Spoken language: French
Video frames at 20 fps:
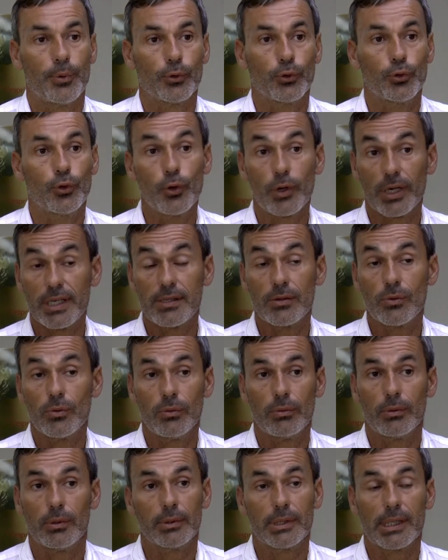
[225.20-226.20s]
pour deux
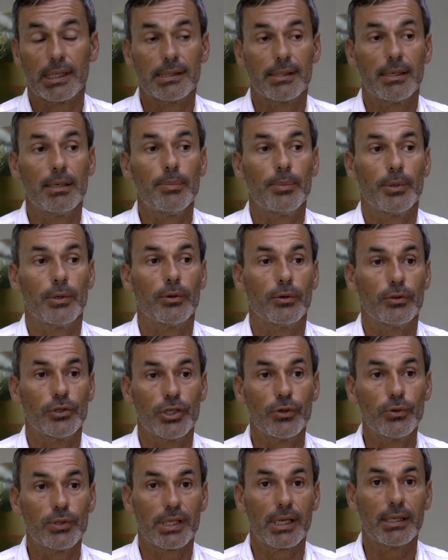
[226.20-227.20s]
raisons très simples.
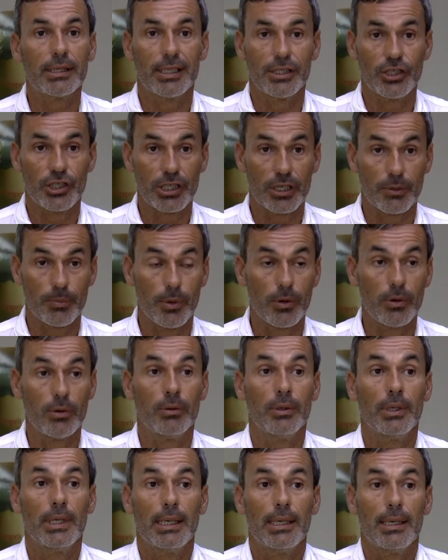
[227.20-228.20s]

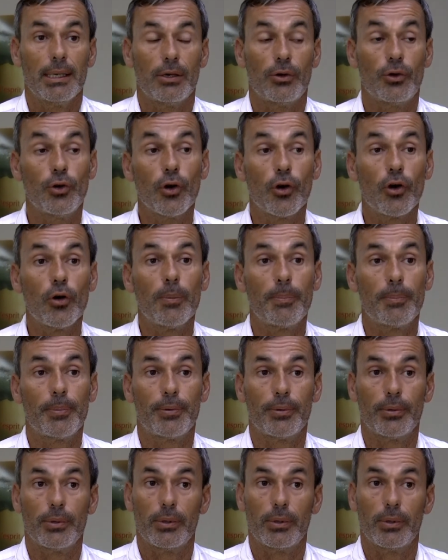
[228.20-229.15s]
Géostratégiquement, l'Europe